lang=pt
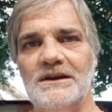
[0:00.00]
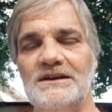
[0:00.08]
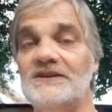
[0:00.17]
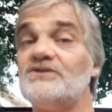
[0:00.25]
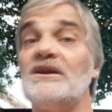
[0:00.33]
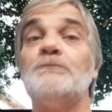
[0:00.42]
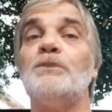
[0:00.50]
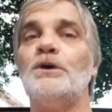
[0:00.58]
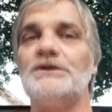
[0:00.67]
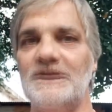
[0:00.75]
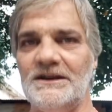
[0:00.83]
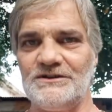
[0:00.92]
e isso é
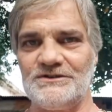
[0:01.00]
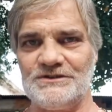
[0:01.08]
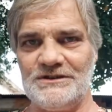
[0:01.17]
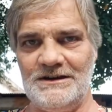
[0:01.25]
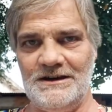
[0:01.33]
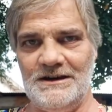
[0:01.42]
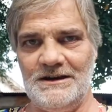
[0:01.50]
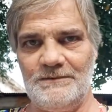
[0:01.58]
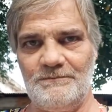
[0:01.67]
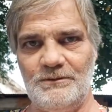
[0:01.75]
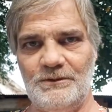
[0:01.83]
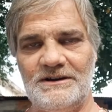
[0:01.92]
importante,
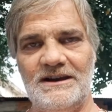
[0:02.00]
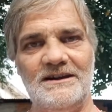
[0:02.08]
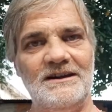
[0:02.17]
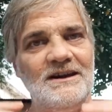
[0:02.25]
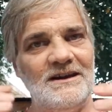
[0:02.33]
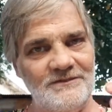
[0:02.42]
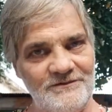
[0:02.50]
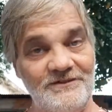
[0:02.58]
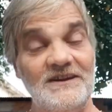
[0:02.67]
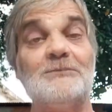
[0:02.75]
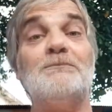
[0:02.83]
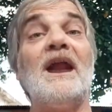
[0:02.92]
porque
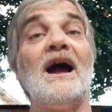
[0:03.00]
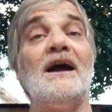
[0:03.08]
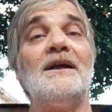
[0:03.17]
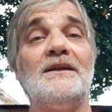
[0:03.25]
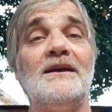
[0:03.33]
vibra